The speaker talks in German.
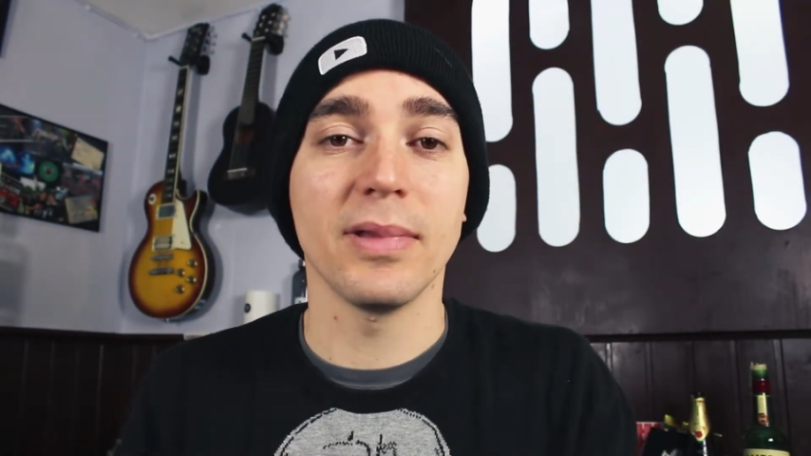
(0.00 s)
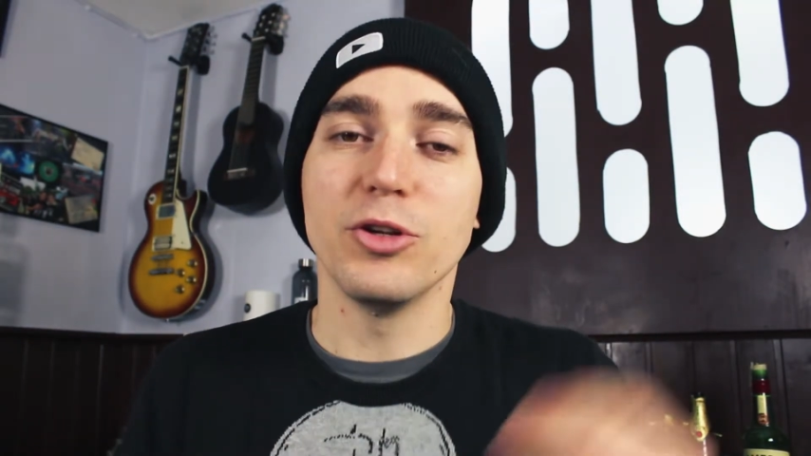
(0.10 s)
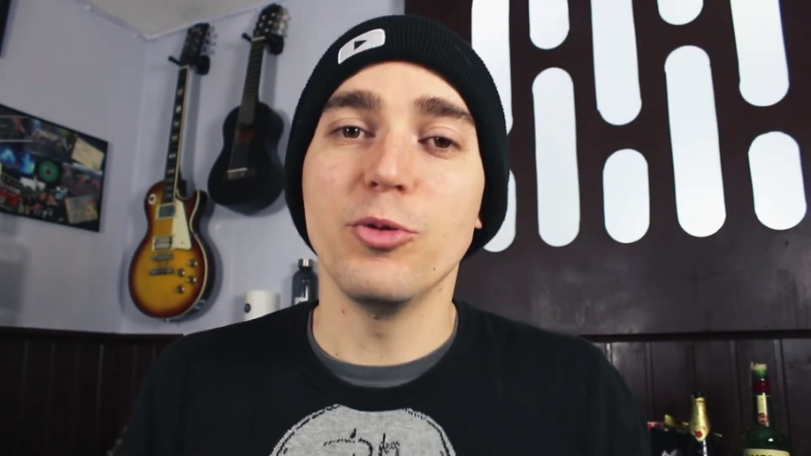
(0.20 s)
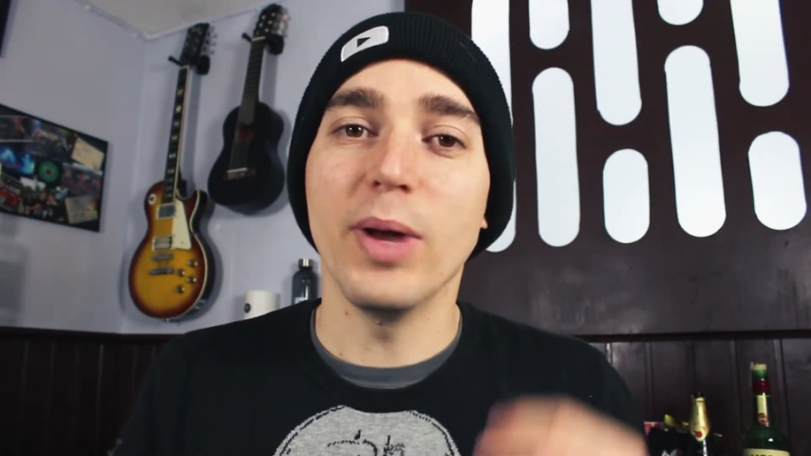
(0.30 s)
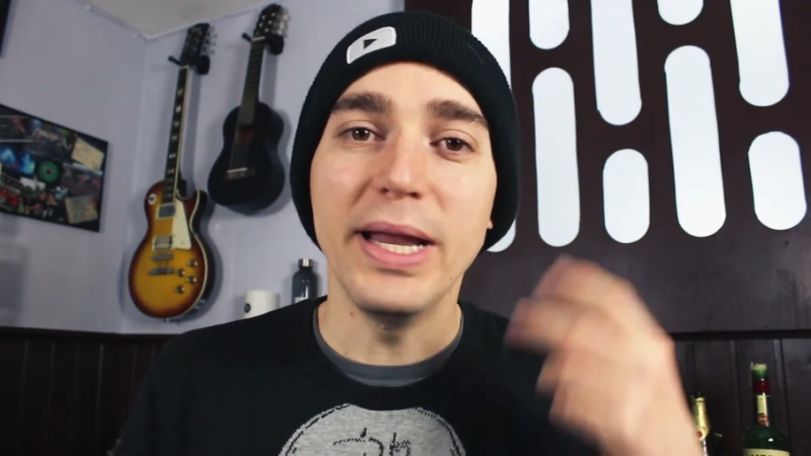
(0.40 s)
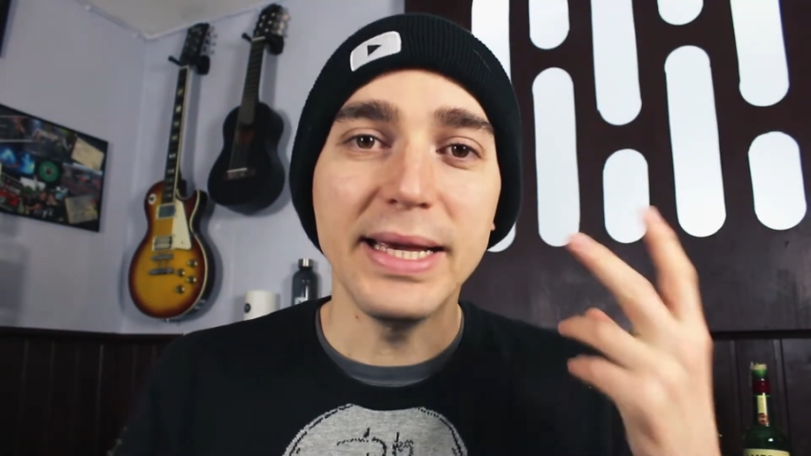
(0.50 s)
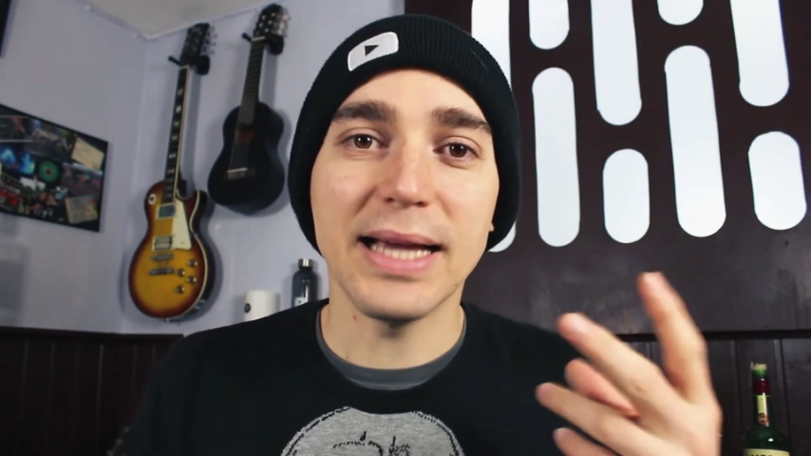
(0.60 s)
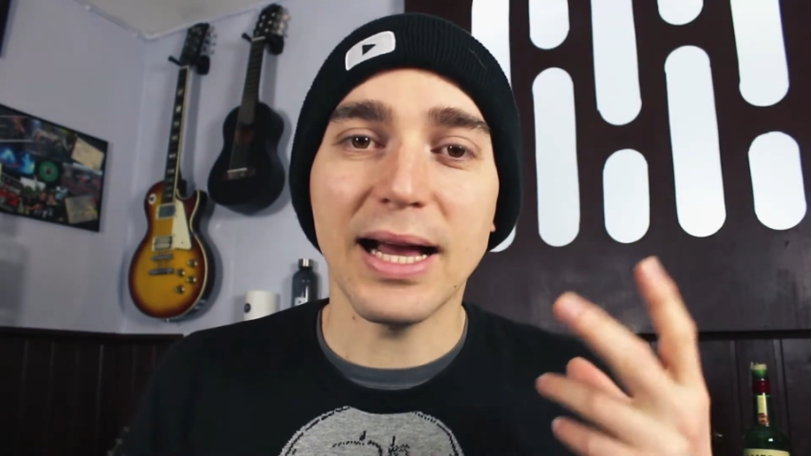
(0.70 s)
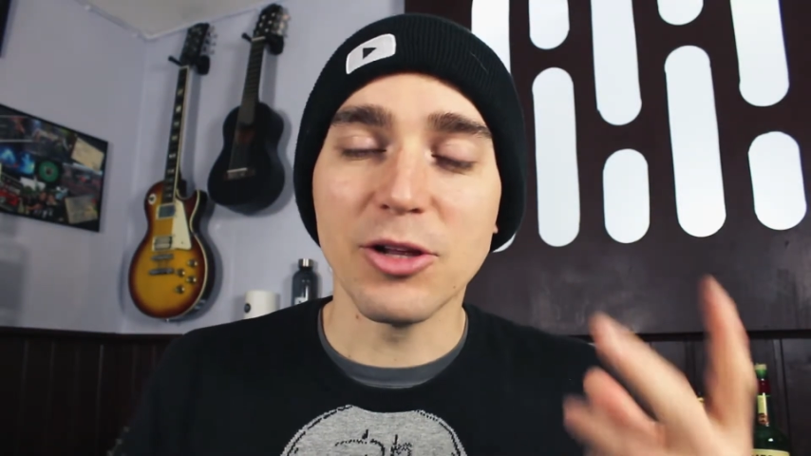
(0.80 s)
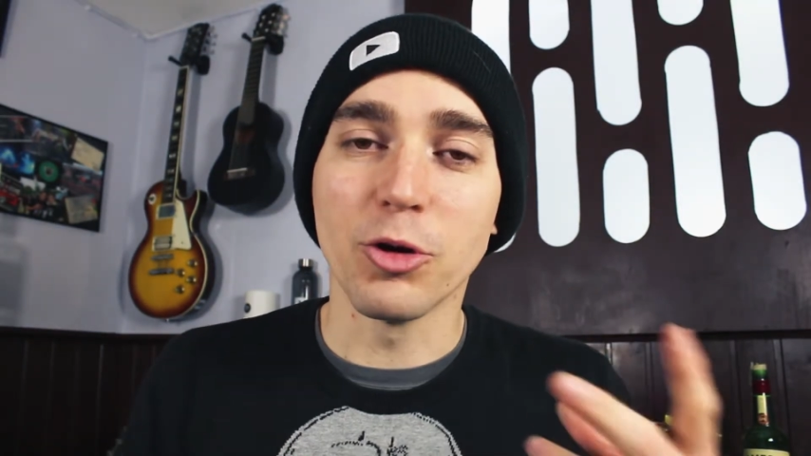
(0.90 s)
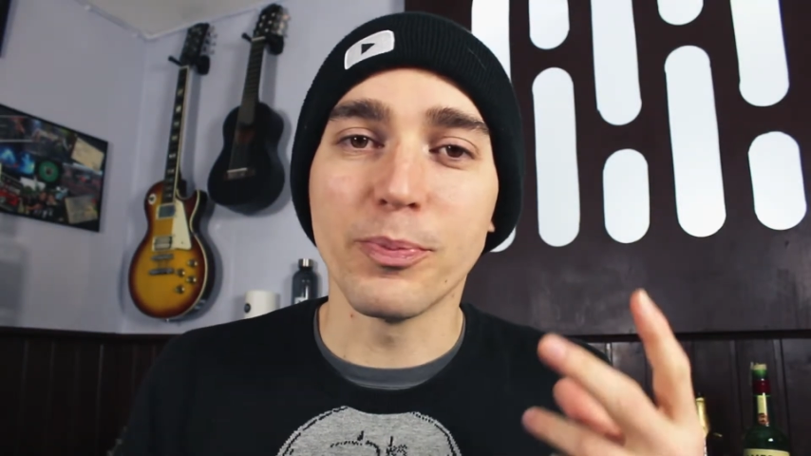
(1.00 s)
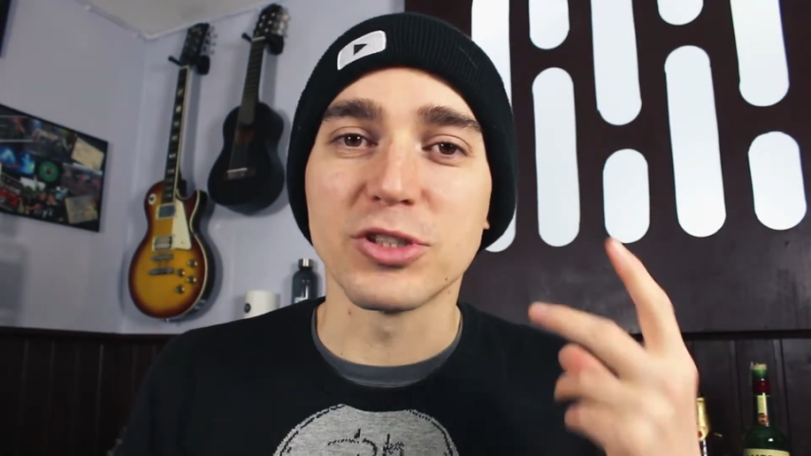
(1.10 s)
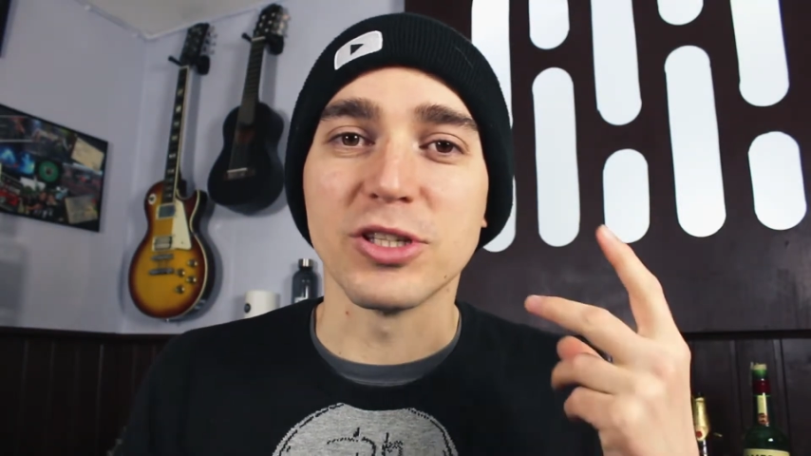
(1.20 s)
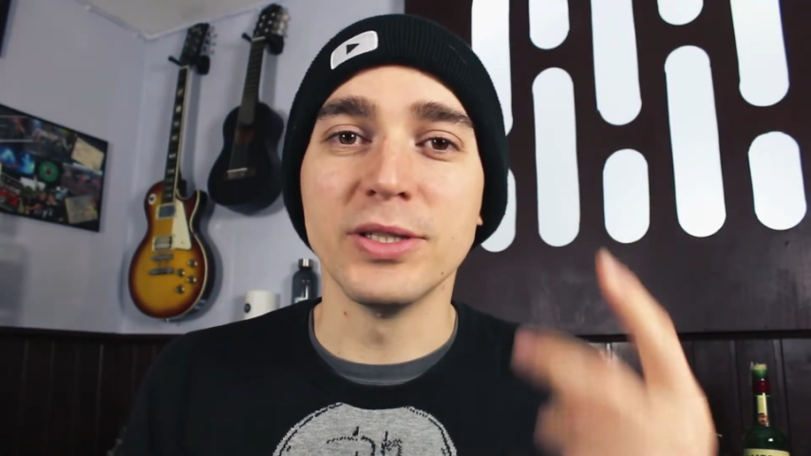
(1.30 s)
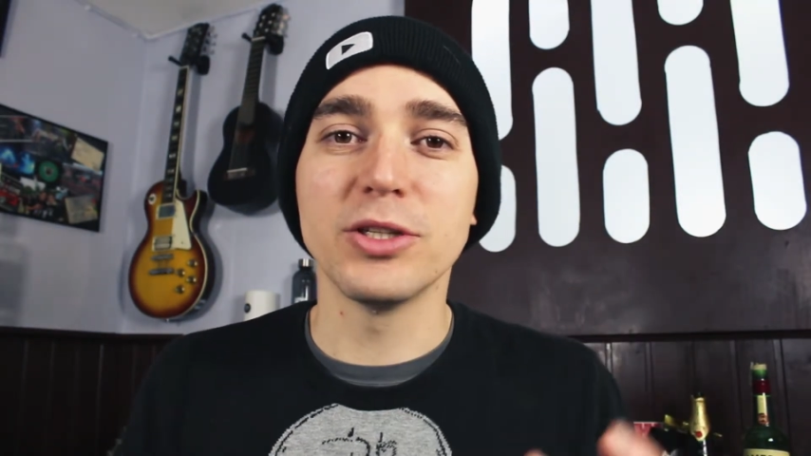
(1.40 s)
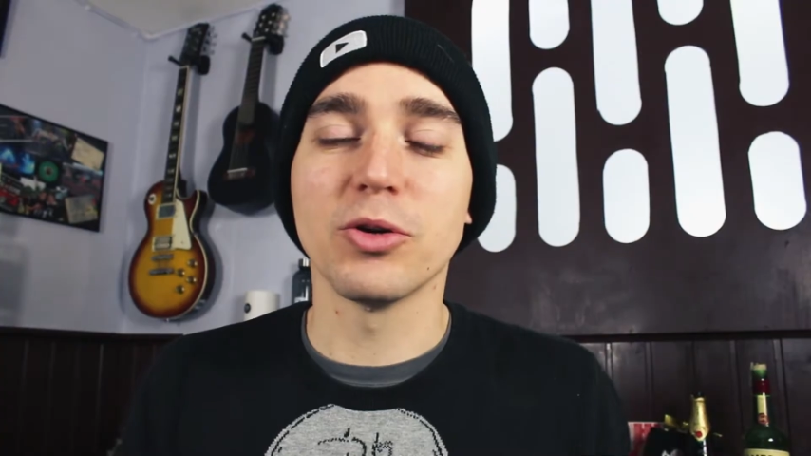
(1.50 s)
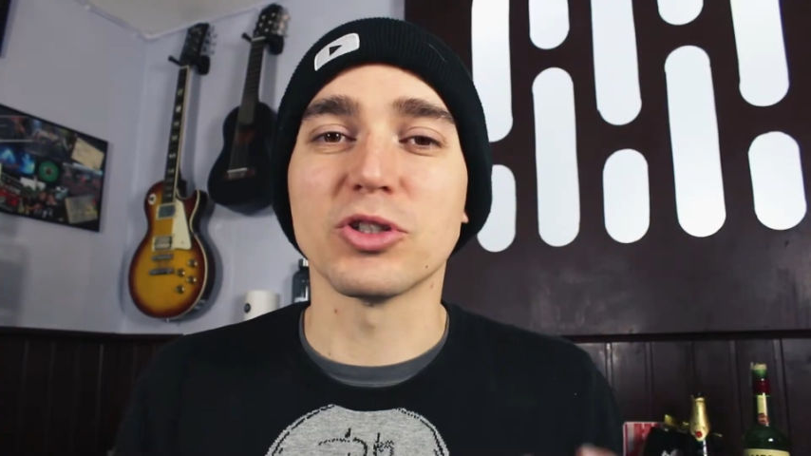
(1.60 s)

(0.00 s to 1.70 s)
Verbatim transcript: überlegt der Algorithmus im Hintergrund